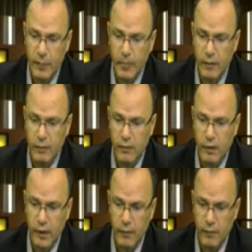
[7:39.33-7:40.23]

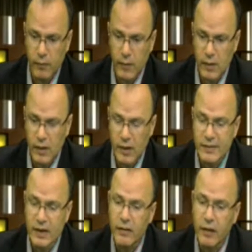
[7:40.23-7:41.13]
este,
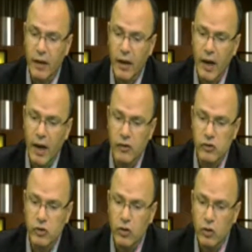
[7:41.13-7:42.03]
interesante que a
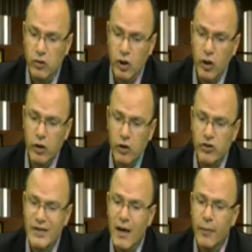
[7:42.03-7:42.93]
nosotros
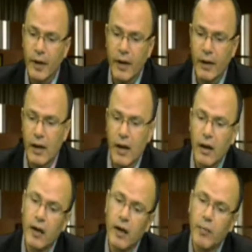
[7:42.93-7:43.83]
nos abre la,
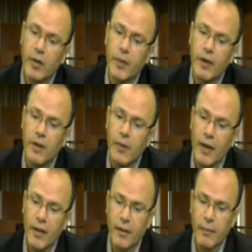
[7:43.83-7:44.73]
perspectiva
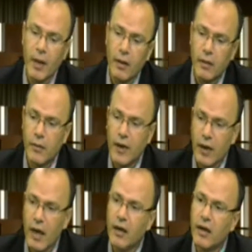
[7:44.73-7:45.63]
de, ver
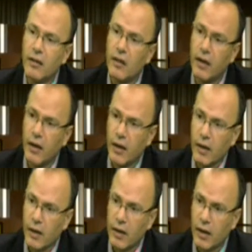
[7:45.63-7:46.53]
que hay gente
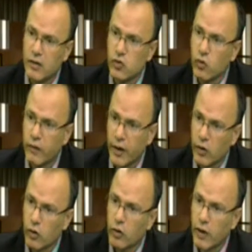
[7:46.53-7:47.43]
que, sufre,
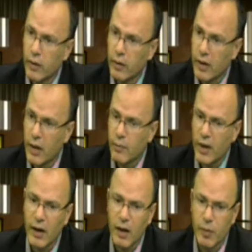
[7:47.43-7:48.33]
de
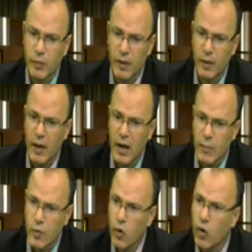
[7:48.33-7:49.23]
ampliar la perspectiva de la
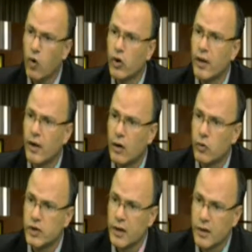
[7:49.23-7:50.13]
memoria, de las
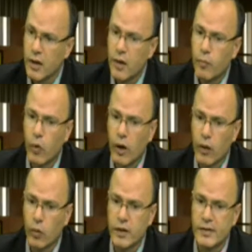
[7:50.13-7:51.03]
luchas por la
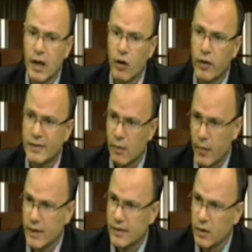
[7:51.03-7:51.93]
justicia de los
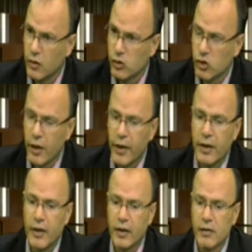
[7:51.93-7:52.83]
desaparecidos,
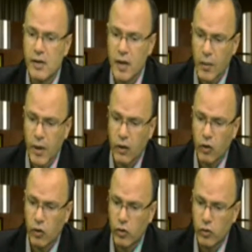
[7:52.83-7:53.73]
y que tiene que ver
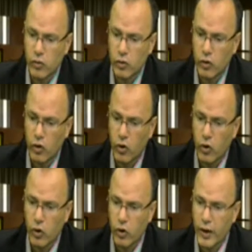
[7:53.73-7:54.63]
con,
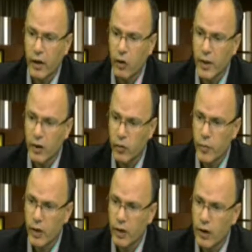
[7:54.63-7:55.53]
con lo que el gobierno de
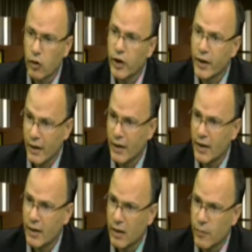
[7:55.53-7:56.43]
Miguel Ragone
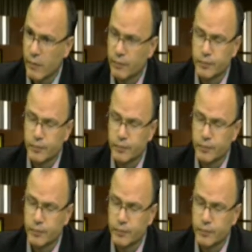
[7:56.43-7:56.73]
quería también.